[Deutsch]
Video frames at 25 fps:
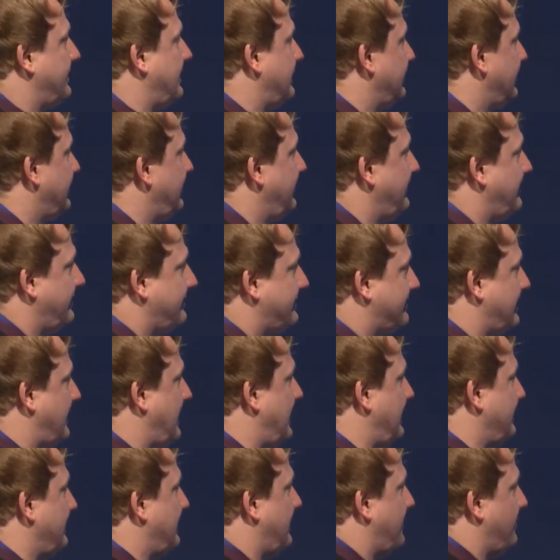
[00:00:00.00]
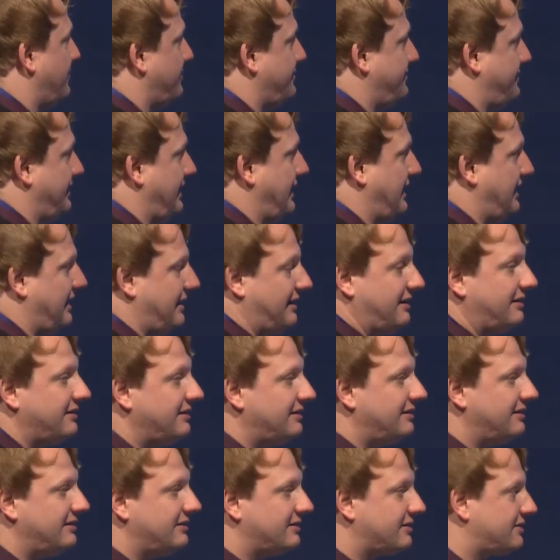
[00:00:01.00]
dann geht es gerade auch
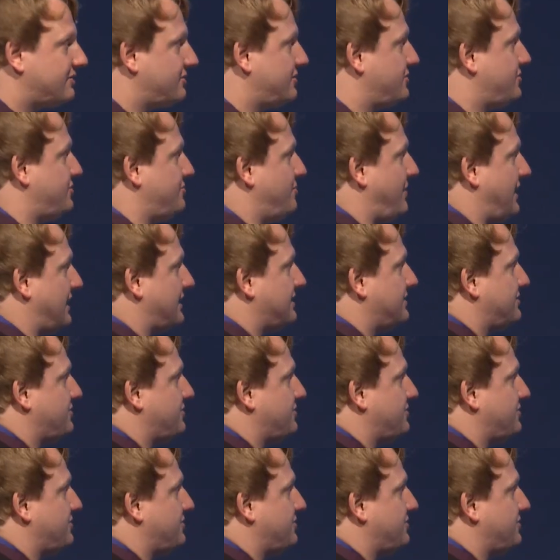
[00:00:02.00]
sehr äh, Geschmack,